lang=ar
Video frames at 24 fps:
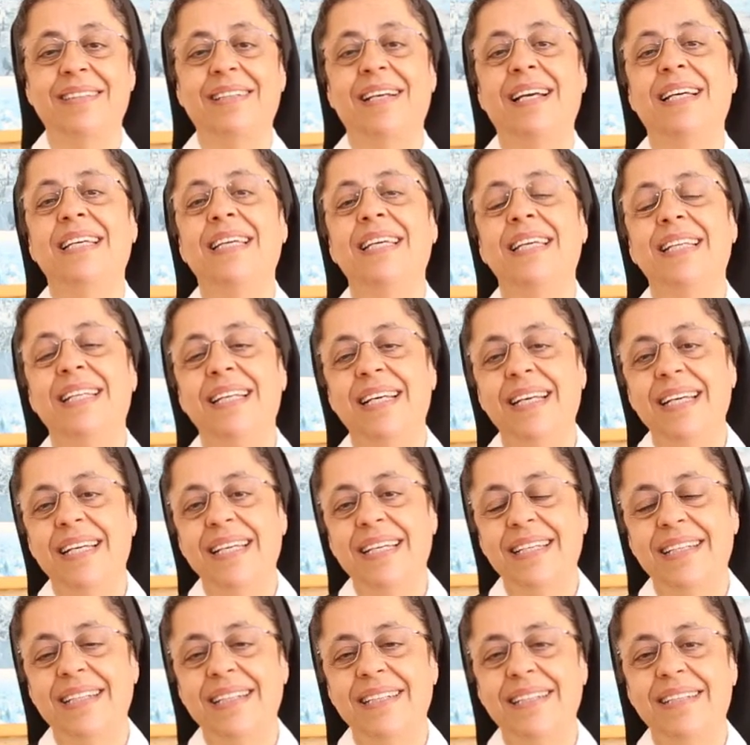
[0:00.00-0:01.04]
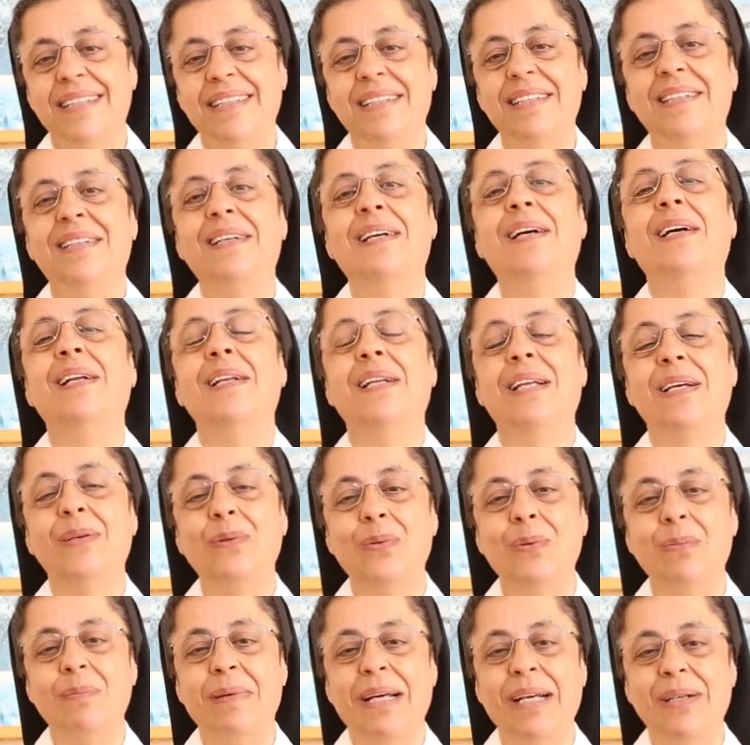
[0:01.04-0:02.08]
اكيد هيك الله
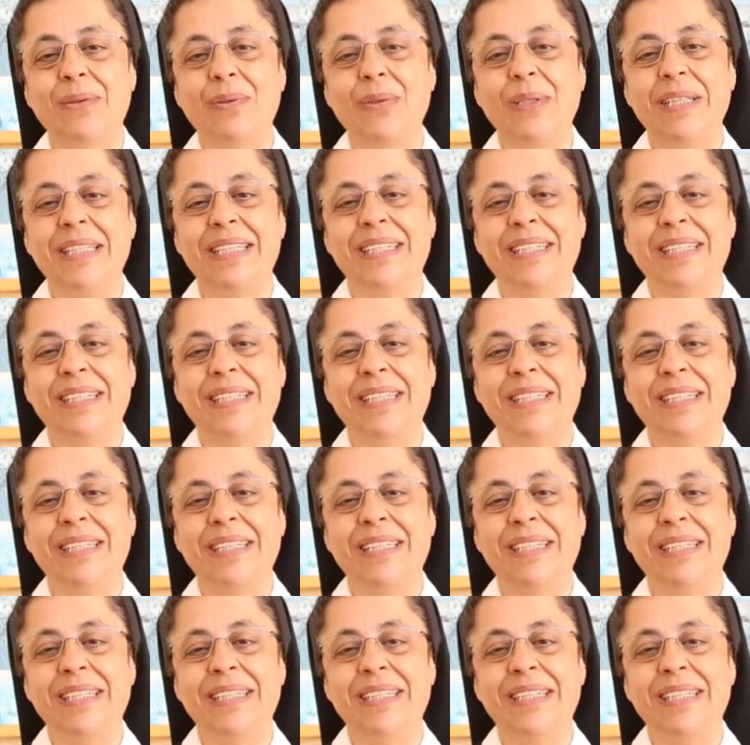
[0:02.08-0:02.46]
يكون معكم